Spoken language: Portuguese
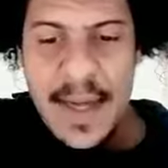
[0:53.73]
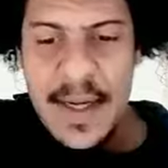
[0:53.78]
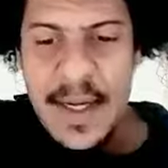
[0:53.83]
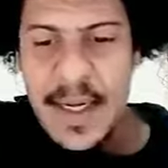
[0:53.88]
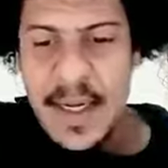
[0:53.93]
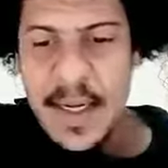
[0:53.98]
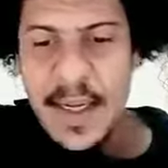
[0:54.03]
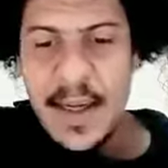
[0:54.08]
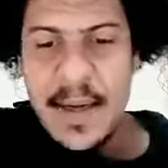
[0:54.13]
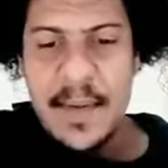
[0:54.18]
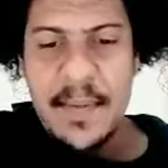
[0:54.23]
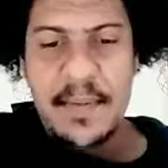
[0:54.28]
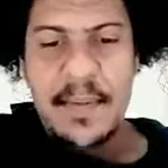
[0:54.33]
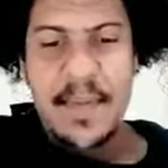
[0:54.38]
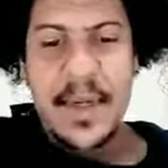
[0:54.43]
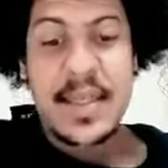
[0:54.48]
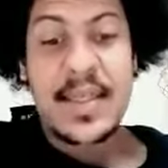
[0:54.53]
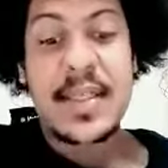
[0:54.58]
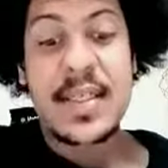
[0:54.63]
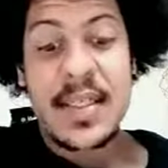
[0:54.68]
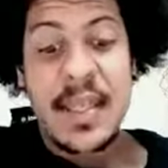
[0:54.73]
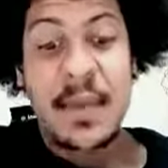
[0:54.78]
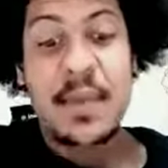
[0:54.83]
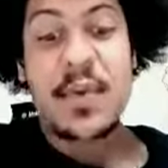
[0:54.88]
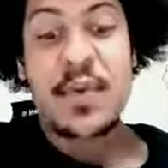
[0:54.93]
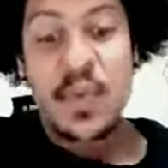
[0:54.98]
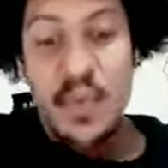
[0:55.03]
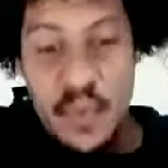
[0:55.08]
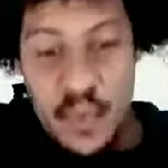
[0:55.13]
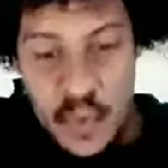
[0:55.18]
ilha,
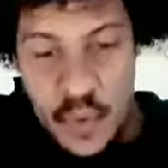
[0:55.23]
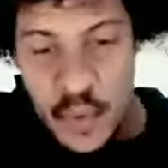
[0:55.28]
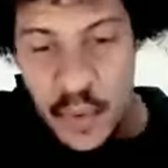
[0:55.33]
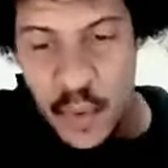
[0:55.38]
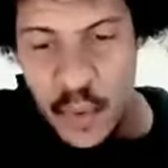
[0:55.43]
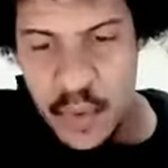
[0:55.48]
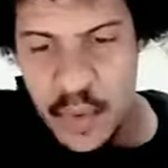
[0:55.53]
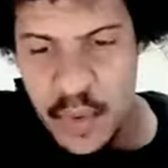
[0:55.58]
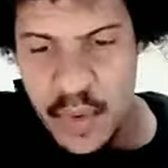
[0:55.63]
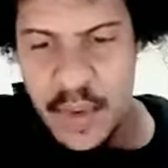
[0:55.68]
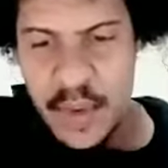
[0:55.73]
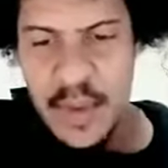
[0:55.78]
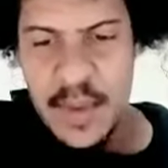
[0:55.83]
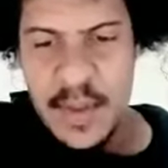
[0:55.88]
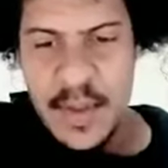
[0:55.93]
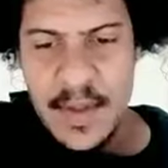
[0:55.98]
precisamos um dos outros.